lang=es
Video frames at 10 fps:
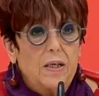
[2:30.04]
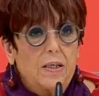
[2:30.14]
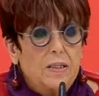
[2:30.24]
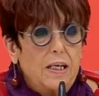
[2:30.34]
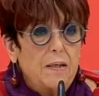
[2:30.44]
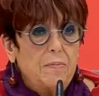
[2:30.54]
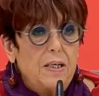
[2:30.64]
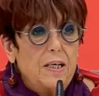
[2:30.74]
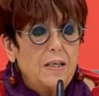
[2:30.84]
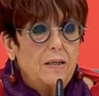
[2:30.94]
Esta
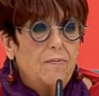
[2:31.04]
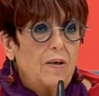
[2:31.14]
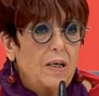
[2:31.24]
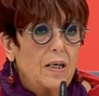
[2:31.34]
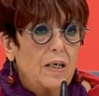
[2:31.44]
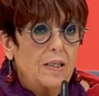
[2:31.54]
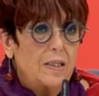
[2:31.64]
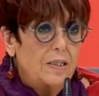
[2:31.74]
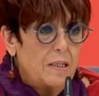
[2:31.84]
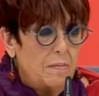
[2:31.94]
mía refleja
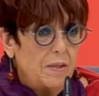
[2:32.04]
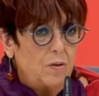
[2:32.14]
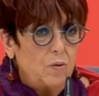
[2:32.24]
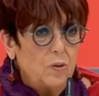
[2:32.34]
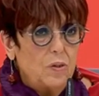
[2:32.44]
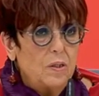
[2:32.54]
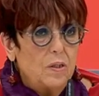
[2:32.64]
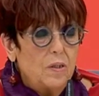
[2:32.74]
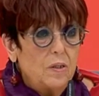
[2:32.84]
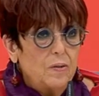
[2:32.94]
ese Beirut
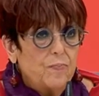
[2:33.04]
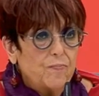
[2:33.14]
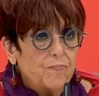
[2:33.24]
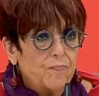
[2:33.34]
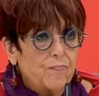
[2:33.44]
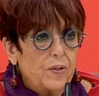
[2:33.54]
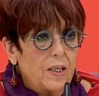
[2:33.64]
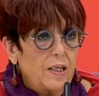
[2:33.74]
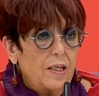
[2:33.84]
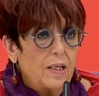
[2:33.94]

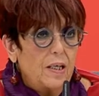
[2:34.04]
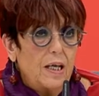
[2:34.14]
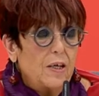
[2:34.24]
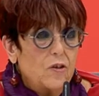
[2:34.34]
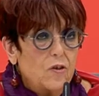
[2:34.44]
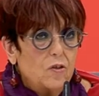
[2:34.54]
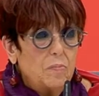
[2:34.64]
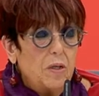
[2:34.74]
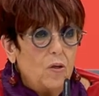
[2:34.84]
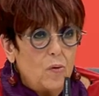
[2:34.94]
del año
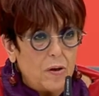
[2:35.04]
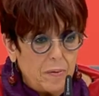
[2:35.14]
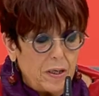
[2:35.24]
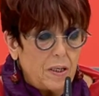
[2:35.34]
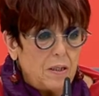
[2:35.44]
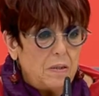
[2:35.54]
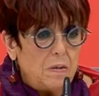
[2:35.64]
2009